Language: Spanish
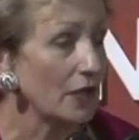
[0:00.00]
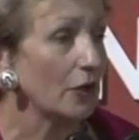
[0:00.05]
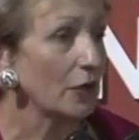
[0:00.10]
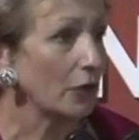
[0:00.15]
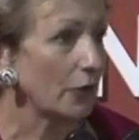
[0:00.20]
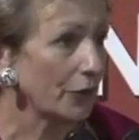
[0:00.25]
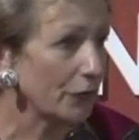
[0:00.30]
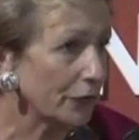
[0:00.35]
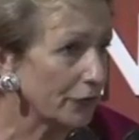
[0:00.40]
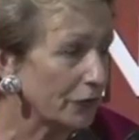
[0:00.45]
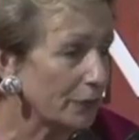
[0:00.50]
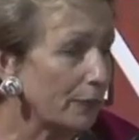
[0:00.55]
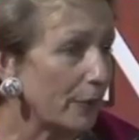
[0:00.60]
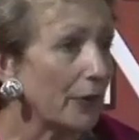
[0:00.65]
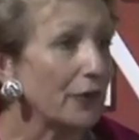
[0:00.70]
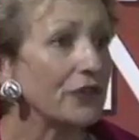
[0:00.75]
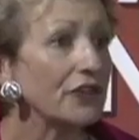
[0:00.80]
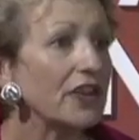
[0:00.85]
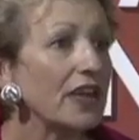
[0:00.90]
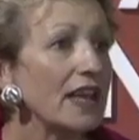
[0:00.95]
con sus
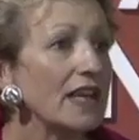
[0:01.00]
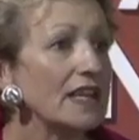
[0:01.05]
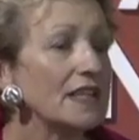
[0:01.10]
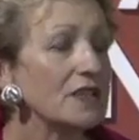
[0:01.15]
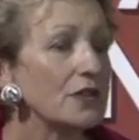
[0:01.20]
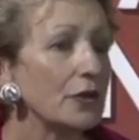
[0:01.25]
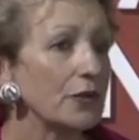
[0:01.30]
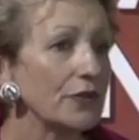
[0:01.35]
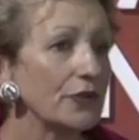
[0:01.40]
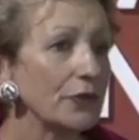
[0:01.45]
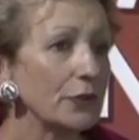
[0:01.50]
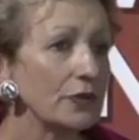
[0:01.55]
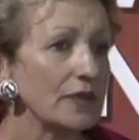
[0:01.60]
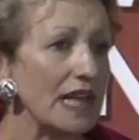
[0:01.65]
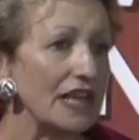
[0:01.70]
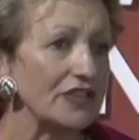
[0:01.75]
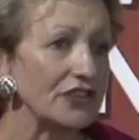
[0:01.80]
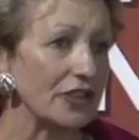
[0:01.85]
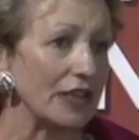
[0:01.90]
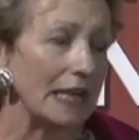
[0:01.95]
bosques, con su
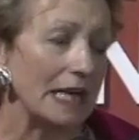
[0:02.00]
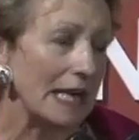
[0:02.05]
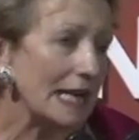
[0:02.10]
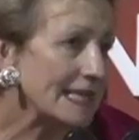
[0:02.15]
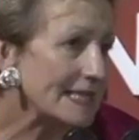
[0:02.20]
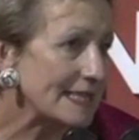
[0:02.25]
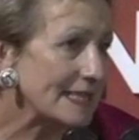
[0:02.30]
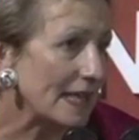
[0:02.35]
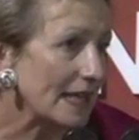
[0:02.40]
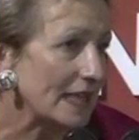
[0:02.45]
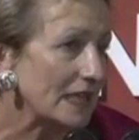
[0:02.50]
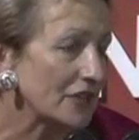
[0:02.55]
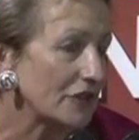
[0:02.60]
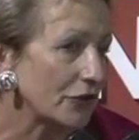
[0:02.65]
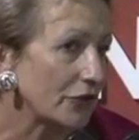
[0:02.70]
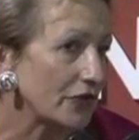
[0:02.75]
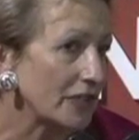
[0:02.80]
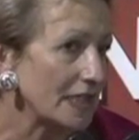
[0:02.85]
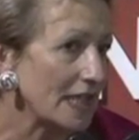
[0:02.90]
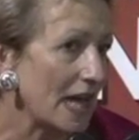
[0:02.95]
naturaleza
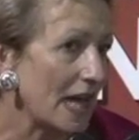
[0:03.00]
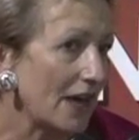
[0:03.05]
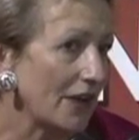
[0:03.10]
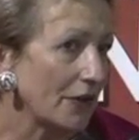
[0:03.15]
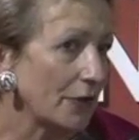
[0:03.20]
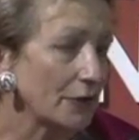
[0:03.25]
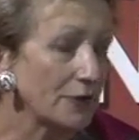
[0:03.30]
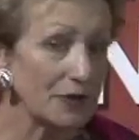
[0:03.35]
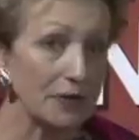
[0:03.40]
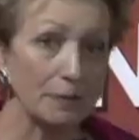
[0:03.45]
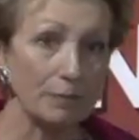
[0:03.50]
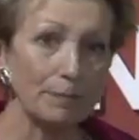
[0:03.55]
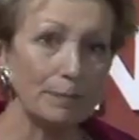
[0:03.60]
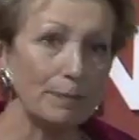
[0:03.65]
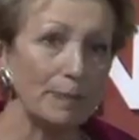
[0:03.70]
extraordinaria y